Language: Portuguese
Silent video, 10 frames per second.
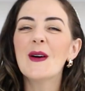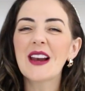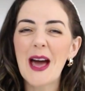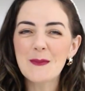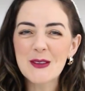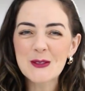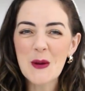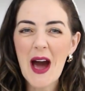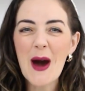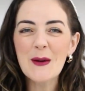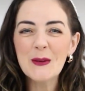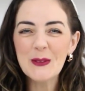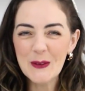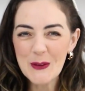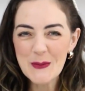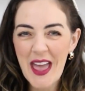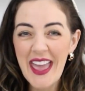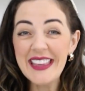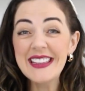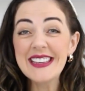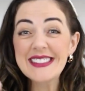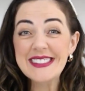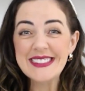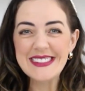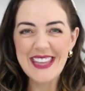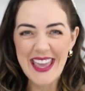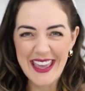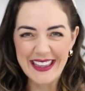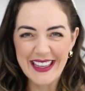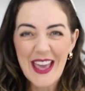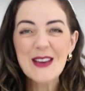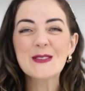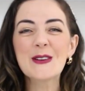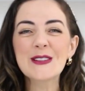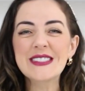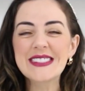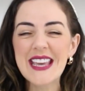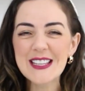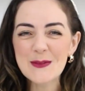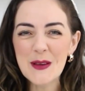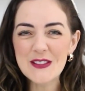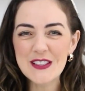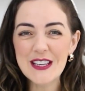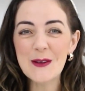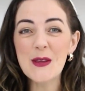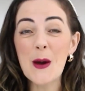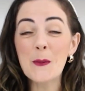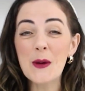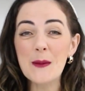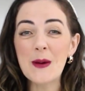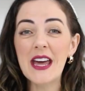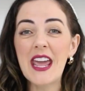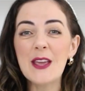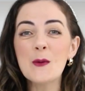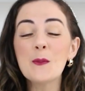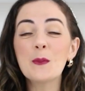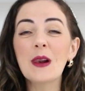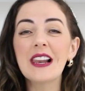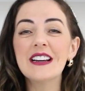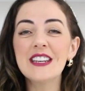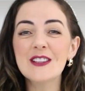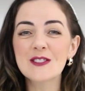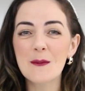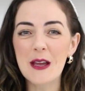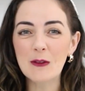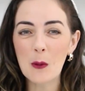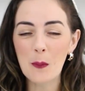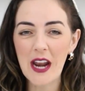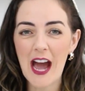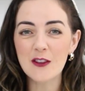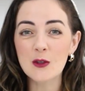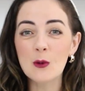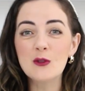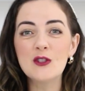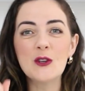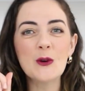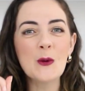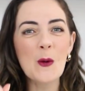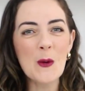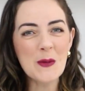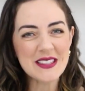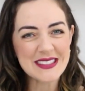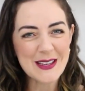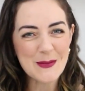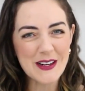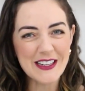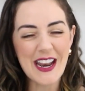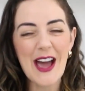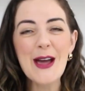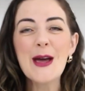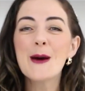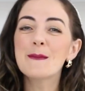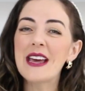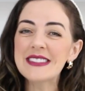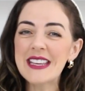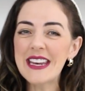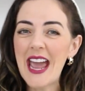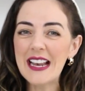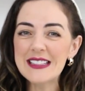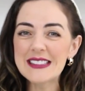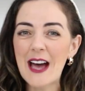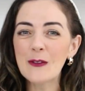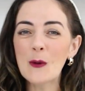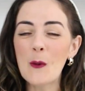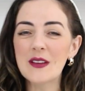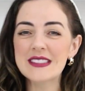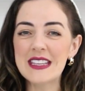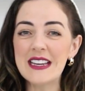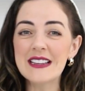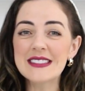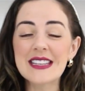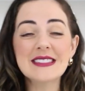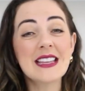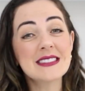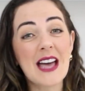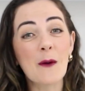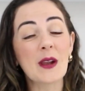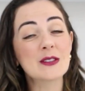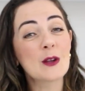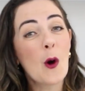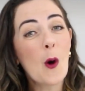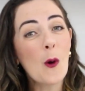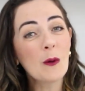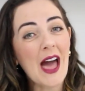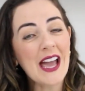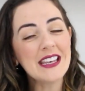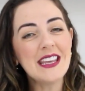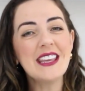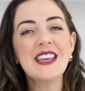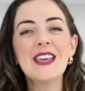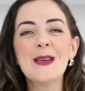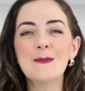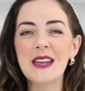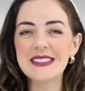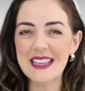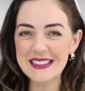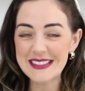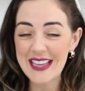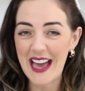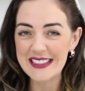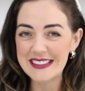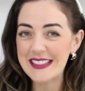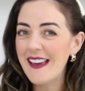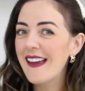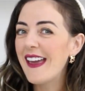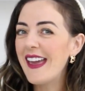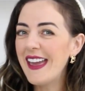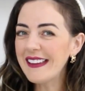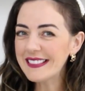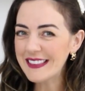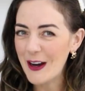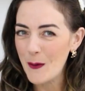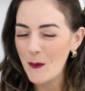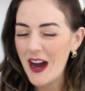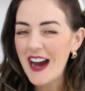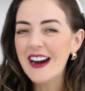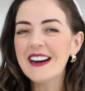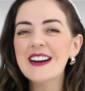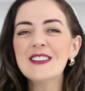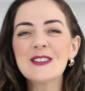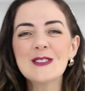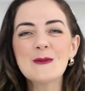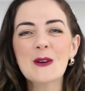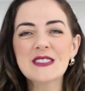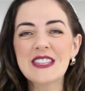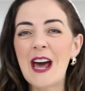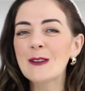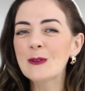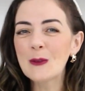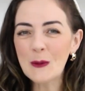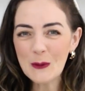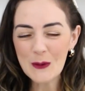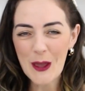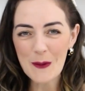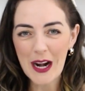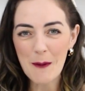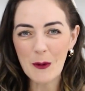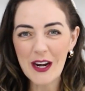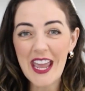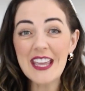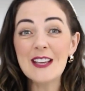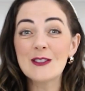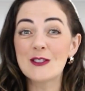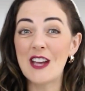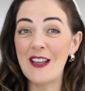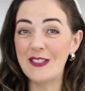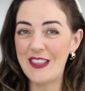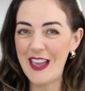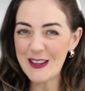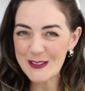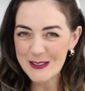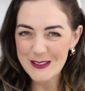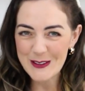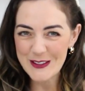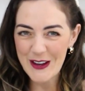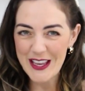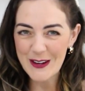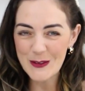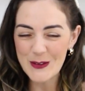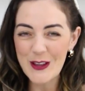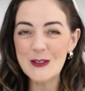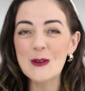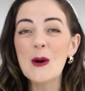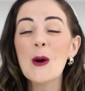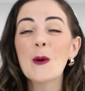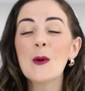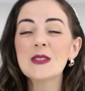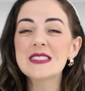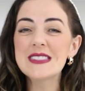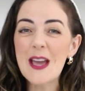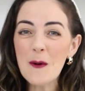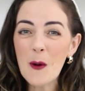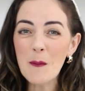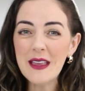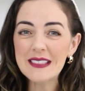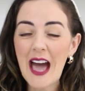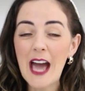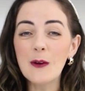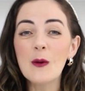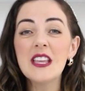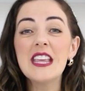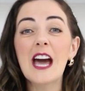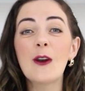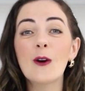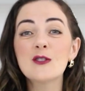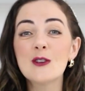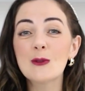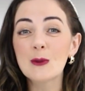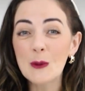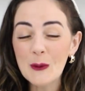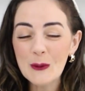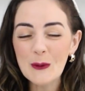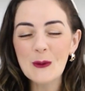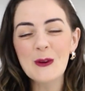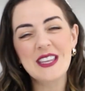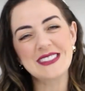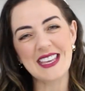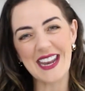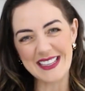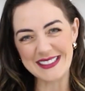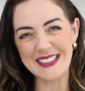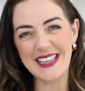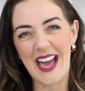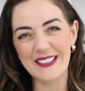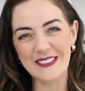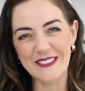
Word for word: Olá, pessoal, tudo bem? Sim, vocês pediram e eu preparei um planejamento prático de uma semana para ser realizado com as crianças nas aulas online e presenciais. Então, antes de mostrar tudo que eu elaborei, já deixa o seu joinha no vídeo o seu comentário e anote tudo o que será ensinado.